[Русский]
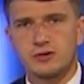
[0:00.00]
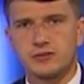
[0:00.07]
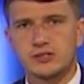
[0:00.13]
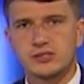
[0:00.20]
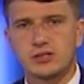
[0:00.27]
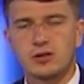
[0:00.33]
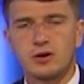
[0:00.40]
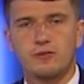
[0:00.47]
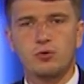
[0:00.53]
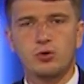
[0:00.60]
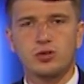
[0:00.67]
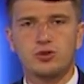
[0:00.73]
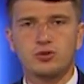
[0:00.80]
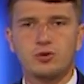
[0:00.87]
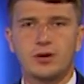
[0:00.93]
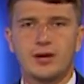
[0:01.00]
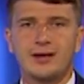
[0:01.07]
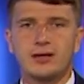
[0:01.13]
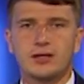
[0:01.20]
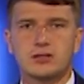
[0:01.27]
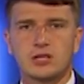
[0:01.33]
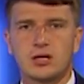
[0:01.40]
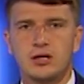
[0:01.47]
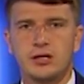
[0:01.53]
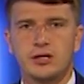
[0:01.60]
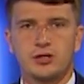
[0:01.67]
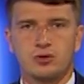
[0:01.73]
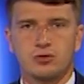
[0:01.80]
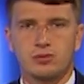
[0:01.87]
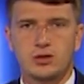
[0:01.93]
высоковольтную
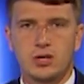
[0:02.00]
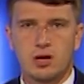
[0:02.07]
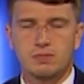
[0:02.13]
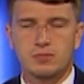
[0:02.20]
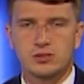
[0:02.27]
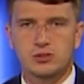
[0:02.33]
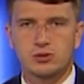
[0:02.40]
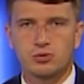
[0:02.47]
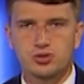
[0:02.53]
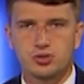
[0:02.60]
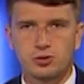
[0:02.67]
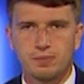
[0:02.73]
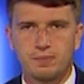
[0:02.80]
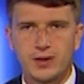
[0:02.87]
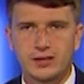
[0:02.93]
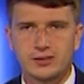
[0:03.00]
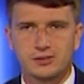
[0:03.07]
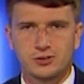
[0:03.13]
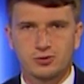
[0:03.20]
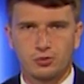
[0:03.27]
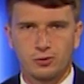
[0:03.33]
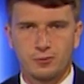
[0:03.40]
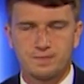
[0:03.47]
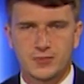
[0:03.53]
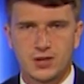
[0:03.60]
электролинию и обесточил пять сел.